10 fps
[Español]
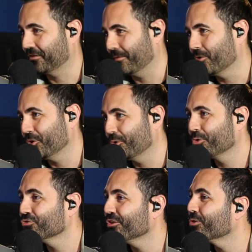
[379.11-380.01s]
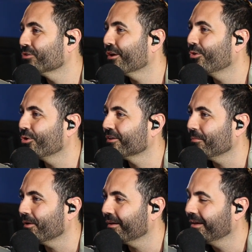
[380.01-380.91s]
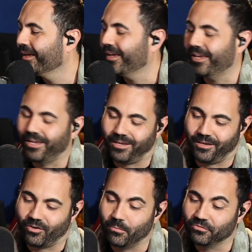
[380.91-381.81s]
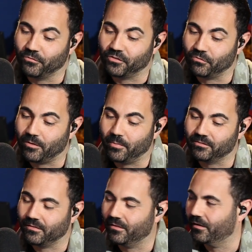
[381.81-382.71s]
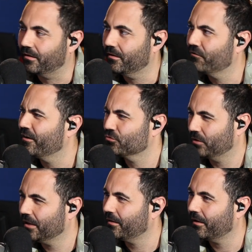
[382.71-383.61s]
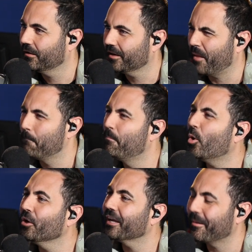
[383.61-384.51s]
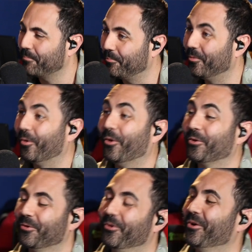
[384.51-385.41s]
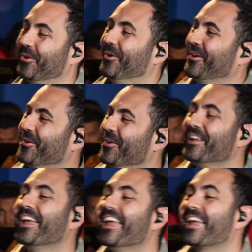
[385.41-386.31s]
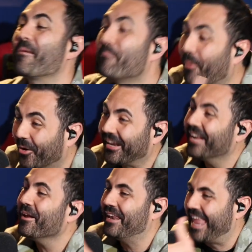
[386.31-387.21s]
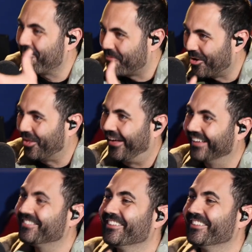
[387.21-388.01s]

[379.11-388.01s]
sabemos que yo los considero a ustedes dos también como si fuesen una especie de, de fashionista. Que él quiere ser como yo, que, él quiere ser como yo. Hoy, hoy, que imponen la moda.